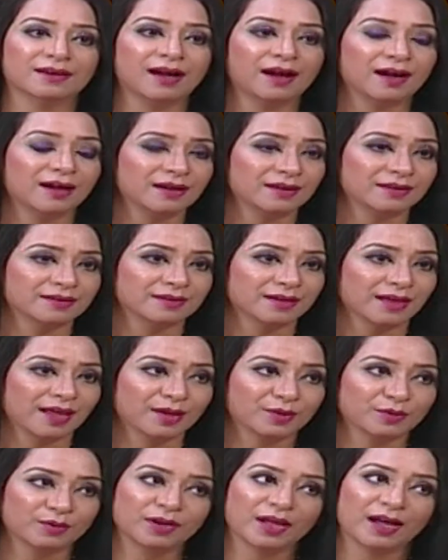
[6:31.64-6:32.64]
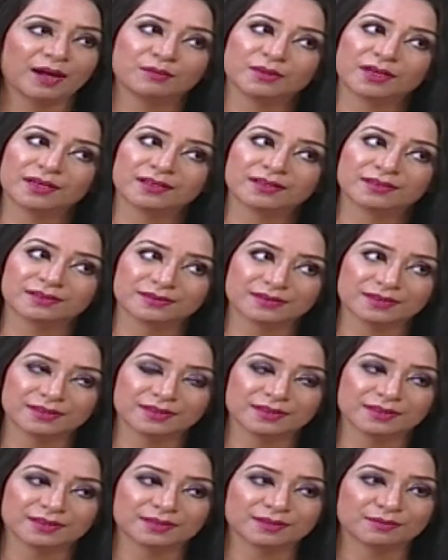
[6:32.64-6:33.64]
আর এখন আমার
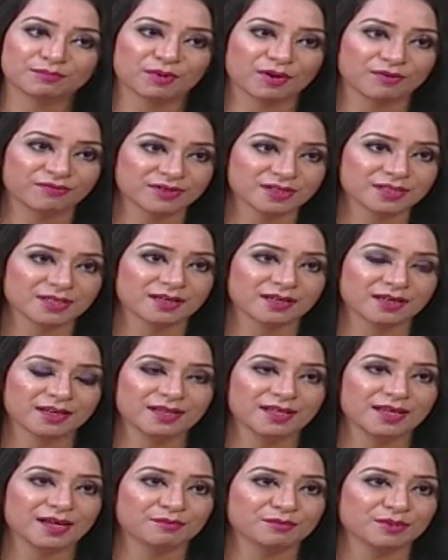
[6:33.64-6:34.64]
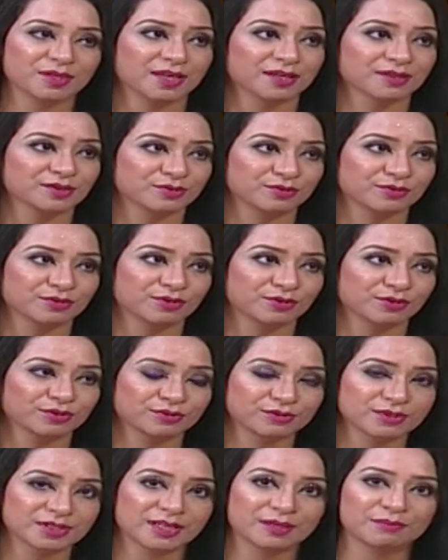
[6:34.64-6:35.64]
প্রফেশনালি আমি একজন
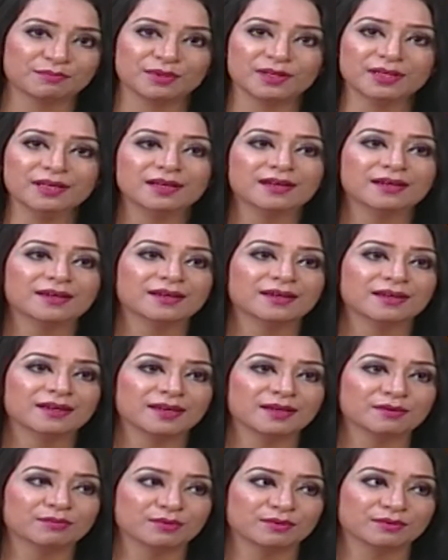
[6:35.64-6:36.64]
রন্ধনশিল্পী এবং